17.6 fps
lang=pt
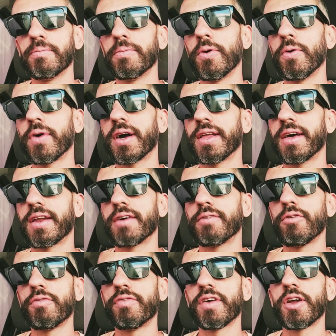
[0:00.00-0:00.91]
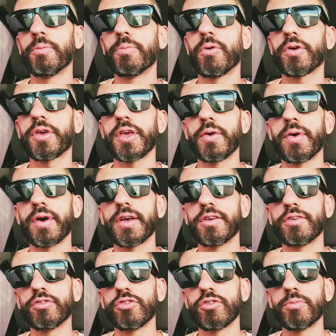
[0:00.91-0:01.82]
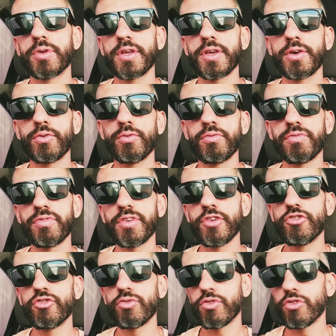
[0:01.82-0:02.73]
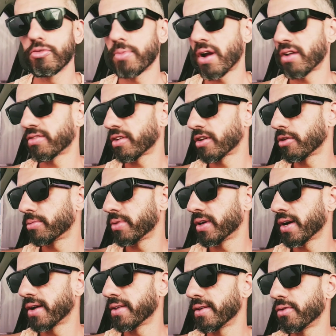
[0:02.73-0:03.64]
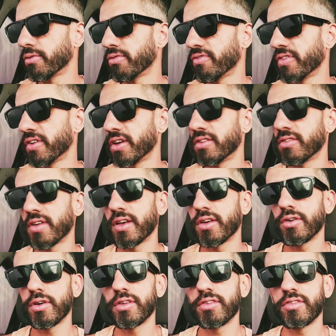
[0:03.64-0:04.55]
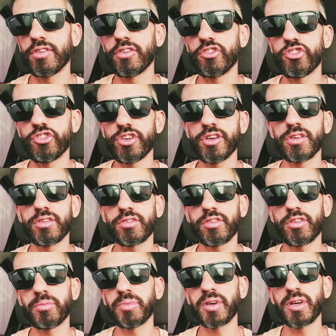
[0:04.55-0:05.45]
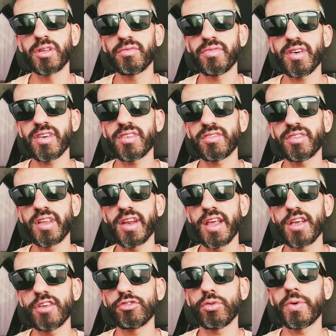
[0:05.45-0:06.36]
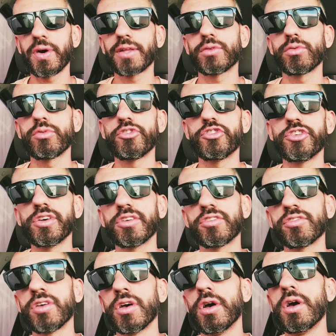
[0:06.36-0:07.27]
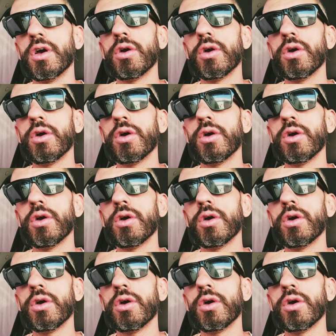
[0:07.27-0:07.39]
Bom, galera, eu vou falar um pouquinho aí sobre um vídeo que o Marcelo Brigadeiro fez aí esses dias, se eu não me engano faz três ou quatro dias,